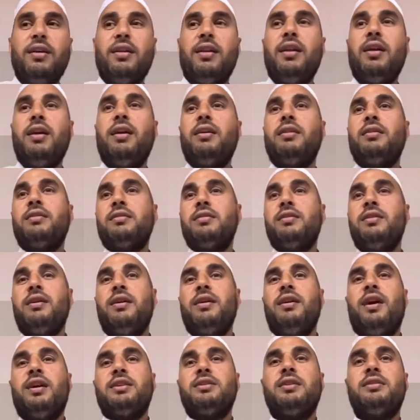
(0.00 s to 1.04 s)
ليه؟
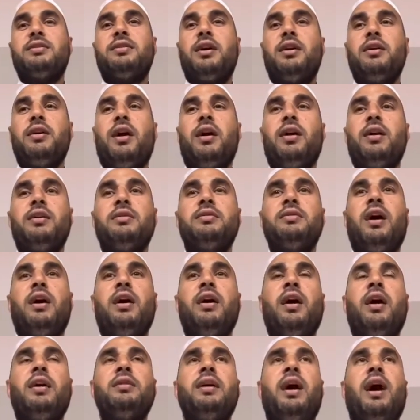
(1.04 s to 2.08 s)
أصل أنت
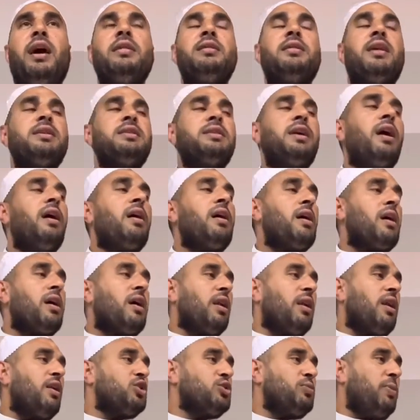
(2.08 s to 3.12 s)
ده, ده أنت ساقك
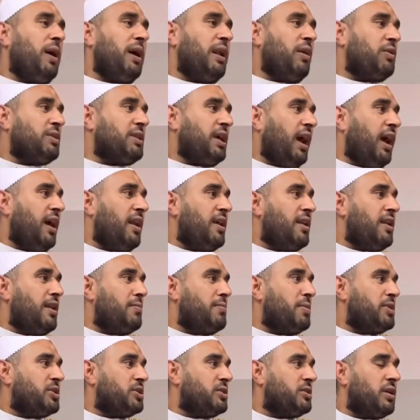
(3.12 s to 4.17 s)
الله سبحانه وتعالى
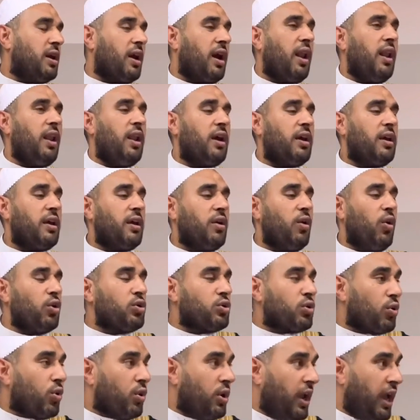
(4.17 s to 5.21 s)
للمسجد ده قال لك
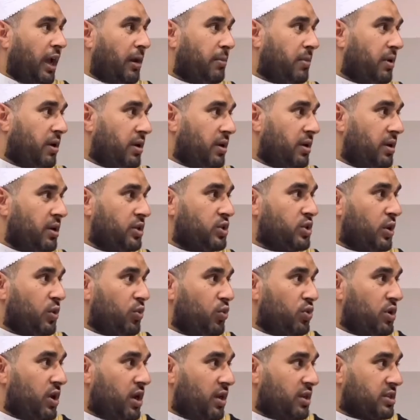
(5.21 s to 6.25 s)
اترك العمل إذا
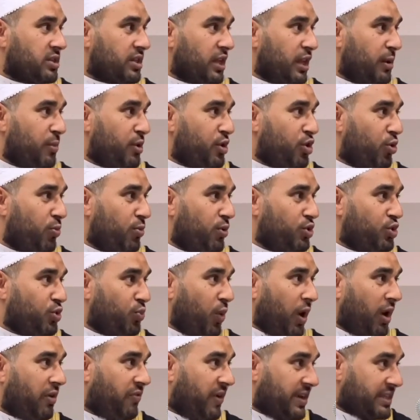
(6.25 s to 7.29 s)
نودي للصلاة من يوم
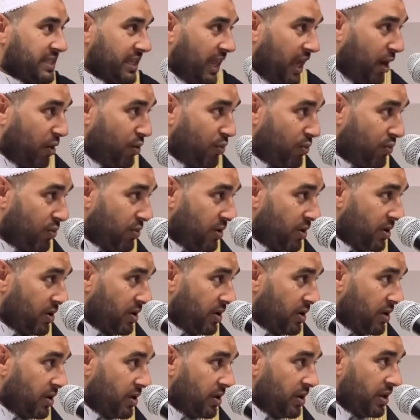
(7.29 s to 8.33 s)
الجمعة فاسعوا
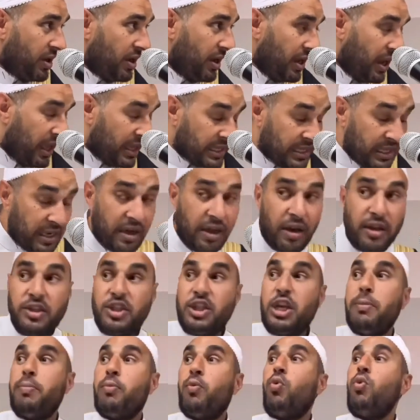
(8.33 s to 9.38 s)
إلى ذكر
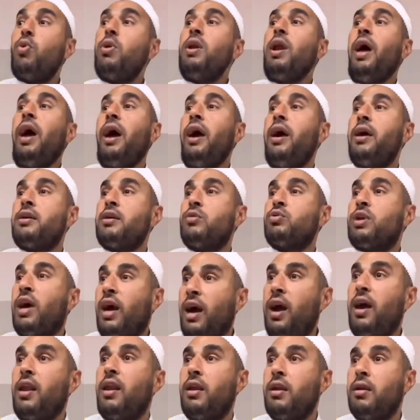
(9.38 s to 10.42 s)
سيب كل حاجة
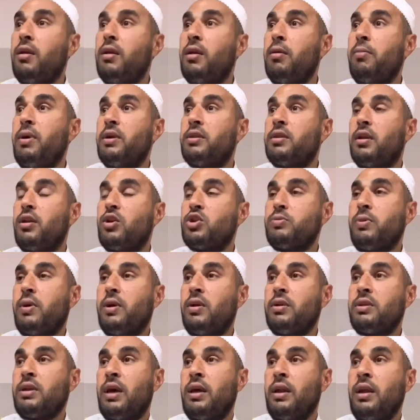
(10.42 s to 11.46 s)
وتعالى لبيت الله سبحانه
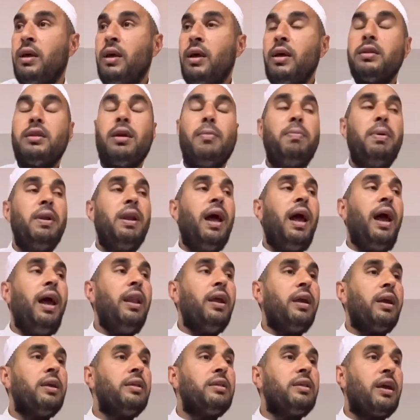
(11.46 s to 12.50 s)
وتعالى طب بالله
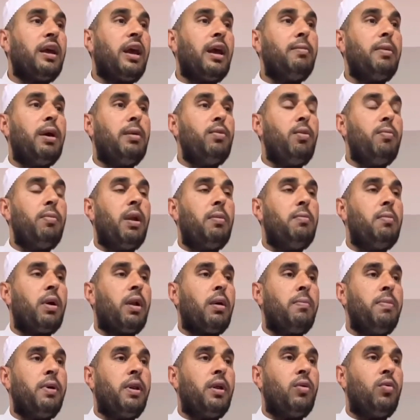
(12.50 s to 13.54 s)
عليك أنت كمأموم لما
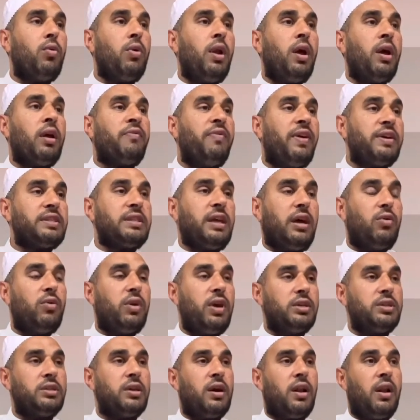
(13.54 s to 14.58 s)
ربنا يقول لك فاسعوا إلى
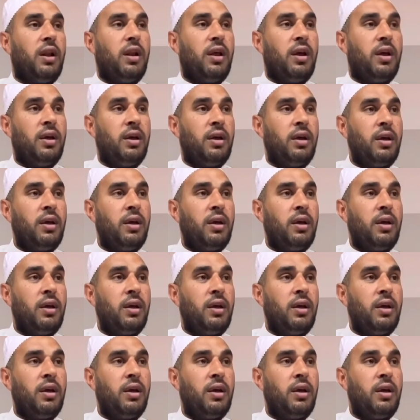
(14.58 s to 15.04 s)
ذكر الله